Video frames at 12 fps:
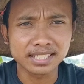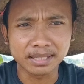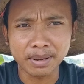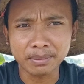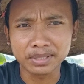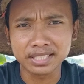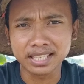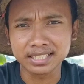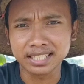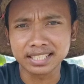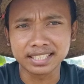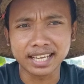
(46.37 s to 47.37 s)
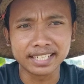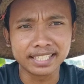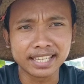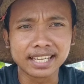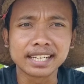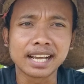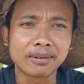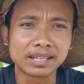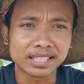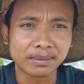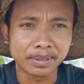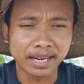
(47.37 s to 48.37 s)
simak penjelasan kita ini dari awal
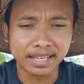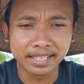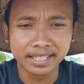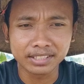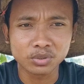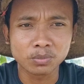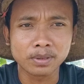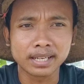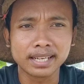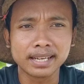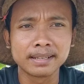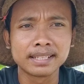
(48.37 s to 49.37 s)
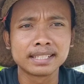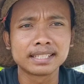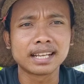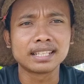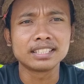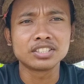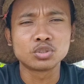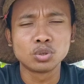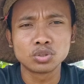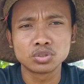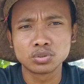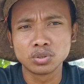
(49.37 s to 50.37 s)
sampai akhir supaya nanti
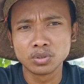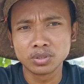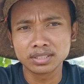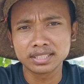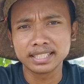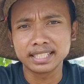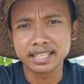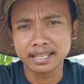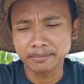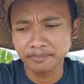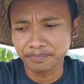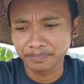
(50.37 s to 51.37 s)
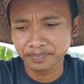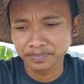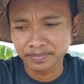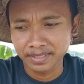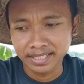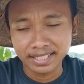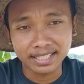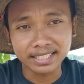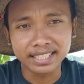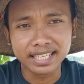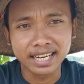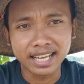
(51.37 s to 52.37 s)
sedulur-sedulur tidak
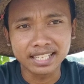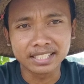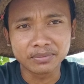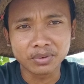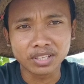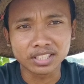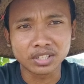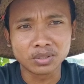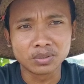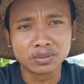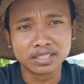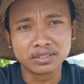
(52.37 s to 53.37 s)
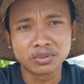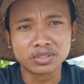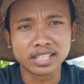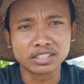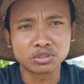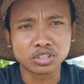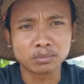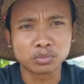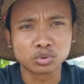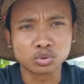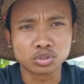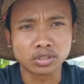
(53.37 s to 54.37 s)
ketinggalan info atau infonya itu
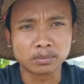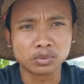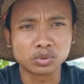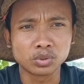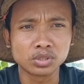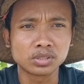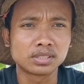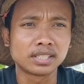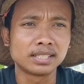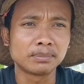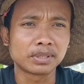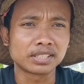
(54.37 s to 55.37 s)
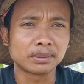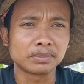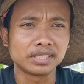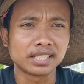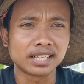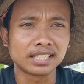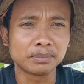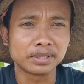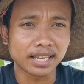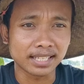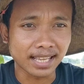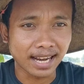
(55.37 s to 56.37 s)
terputus-terputus jadi persepsinya nanti
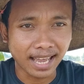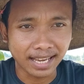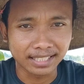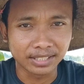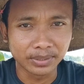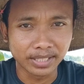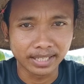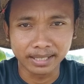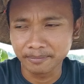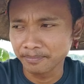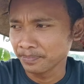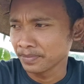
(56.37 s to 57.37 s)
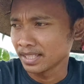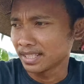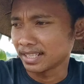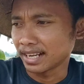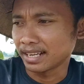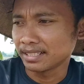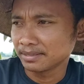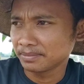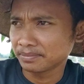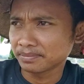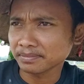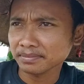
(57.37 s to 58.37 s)
bisa salah gitu ya nah
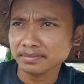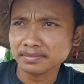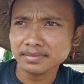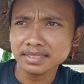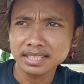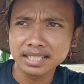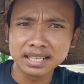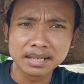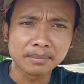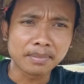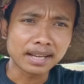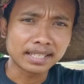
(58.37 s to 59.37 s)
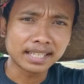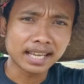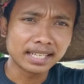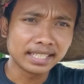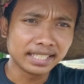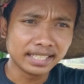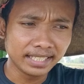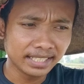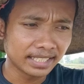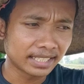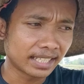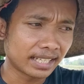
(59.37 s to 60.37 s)
pagi kali ini
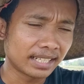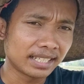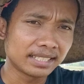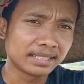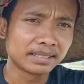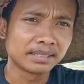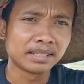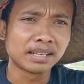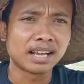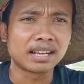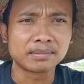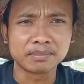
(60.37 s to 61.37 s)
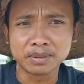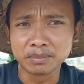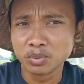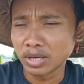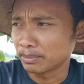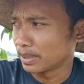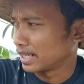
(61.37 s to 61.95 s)
kita membuat